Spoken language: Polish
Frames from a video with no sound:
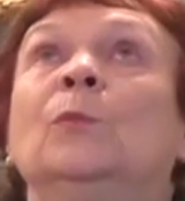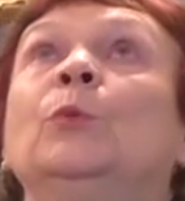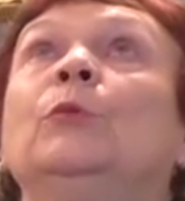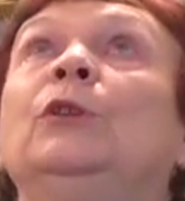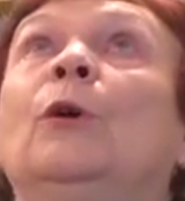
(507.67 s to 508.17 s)

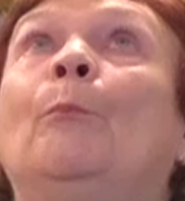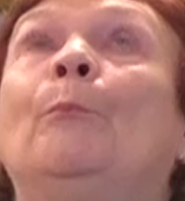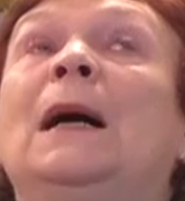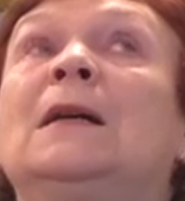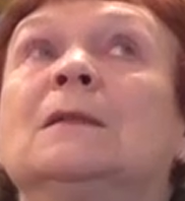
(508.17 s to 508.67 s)
Były to
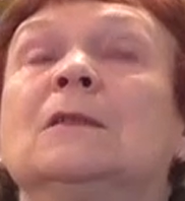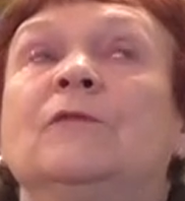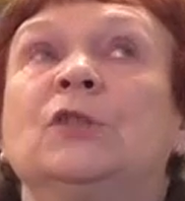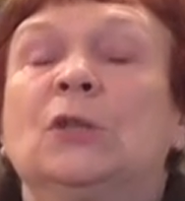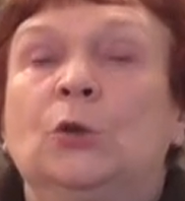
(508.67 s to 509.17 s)
bardzo
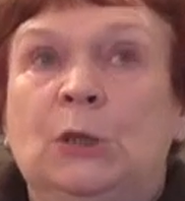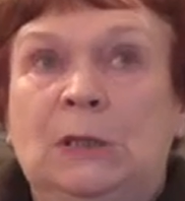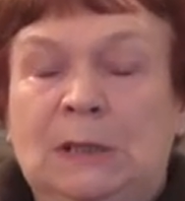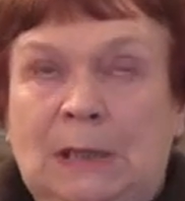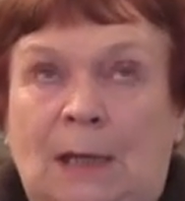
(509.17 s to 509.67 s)
wysokie
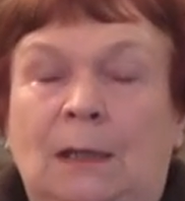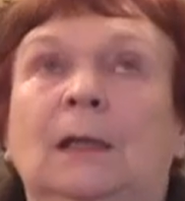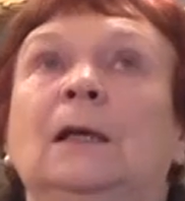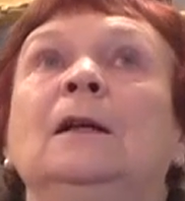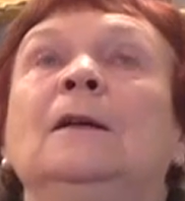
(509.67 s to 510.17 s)

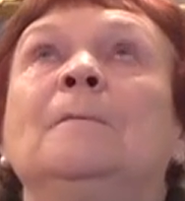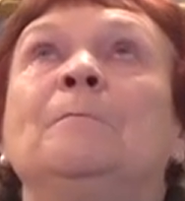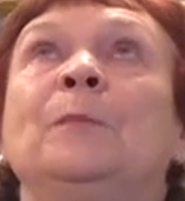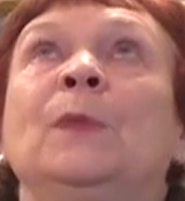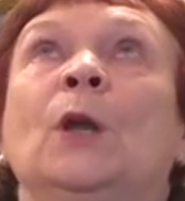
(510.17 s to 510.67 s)
sale,
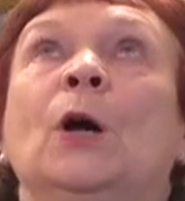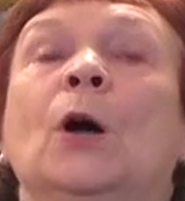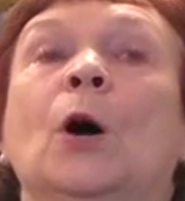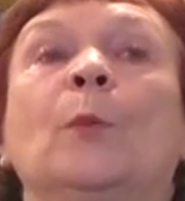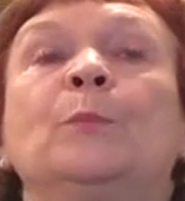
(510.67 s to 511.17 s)

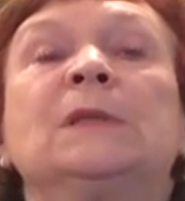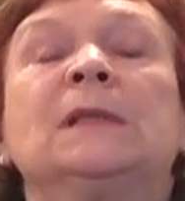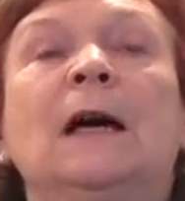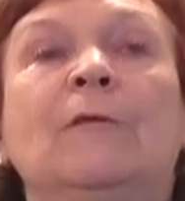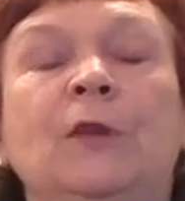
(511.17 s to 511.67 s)

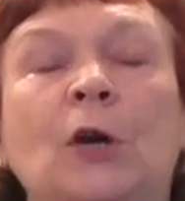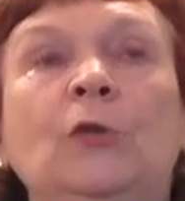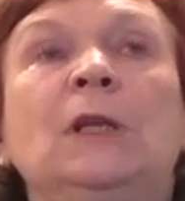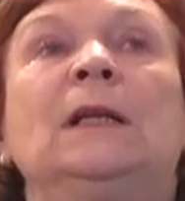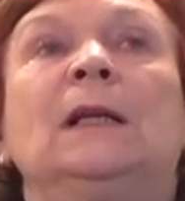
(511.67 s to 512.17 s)

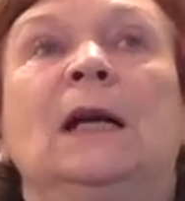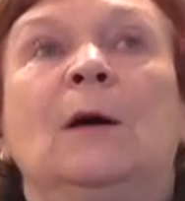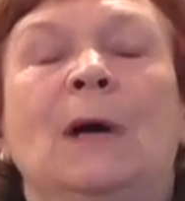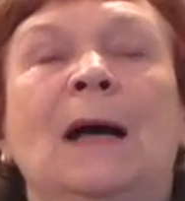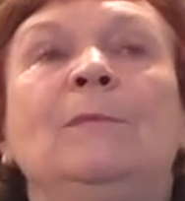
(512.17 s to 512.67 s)
obstawione
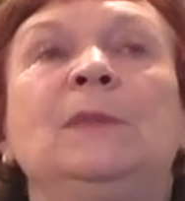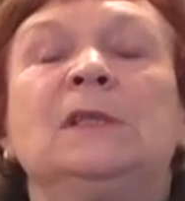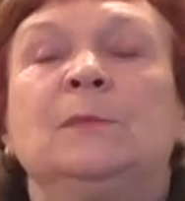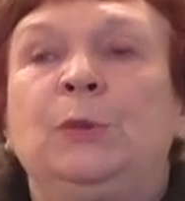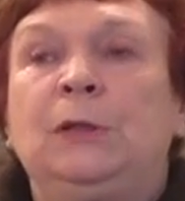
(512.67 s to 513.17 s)
regałami
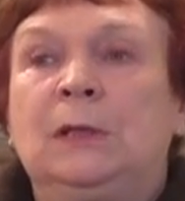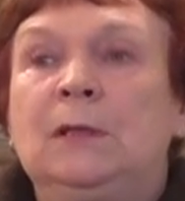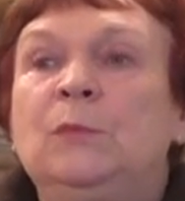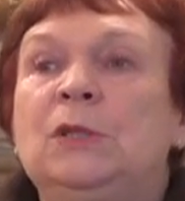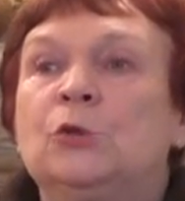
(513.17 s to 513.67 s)

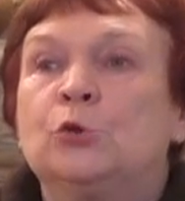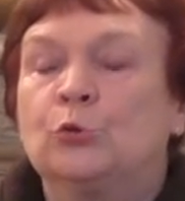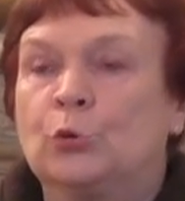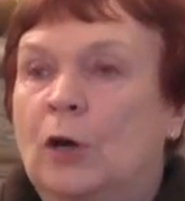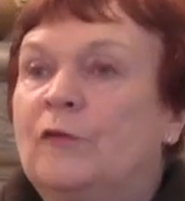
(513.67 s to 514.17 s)
zbitymi z
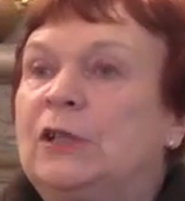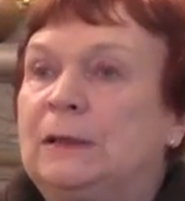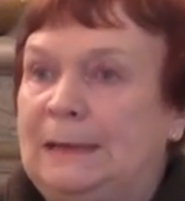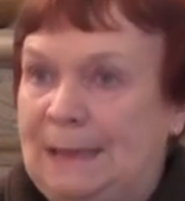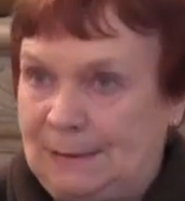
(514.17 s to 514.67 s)

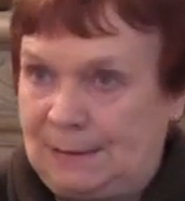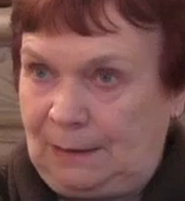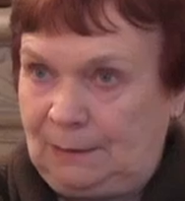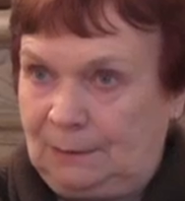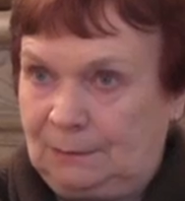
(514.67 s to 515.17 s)
surowych
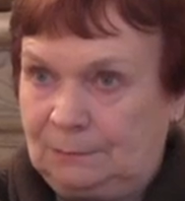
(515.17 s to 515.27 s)
desek,